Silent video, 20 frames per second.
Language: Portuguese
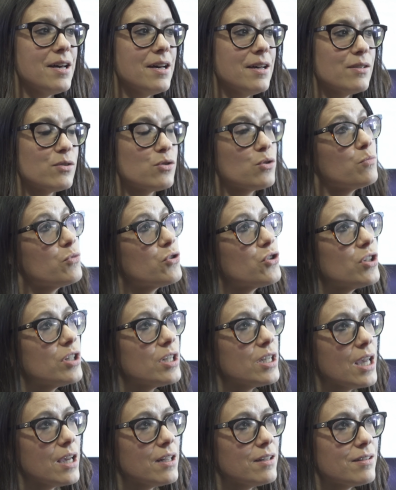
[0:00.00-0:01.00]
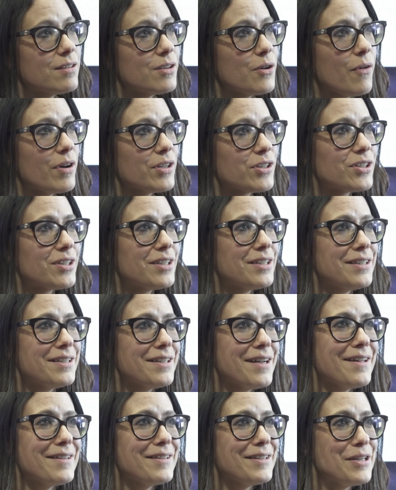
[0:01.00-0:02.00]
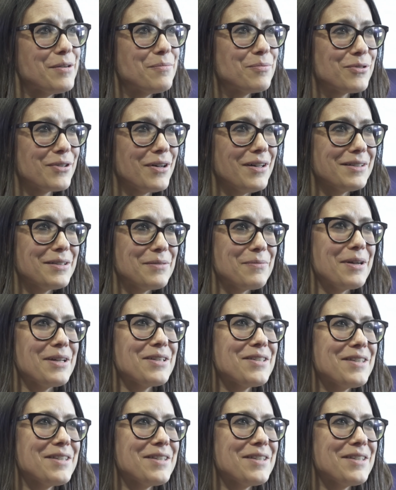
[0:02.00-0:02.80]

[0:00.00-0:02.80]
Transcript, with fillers: Uh, somos estreantes e eu acho que a Liga Portugal também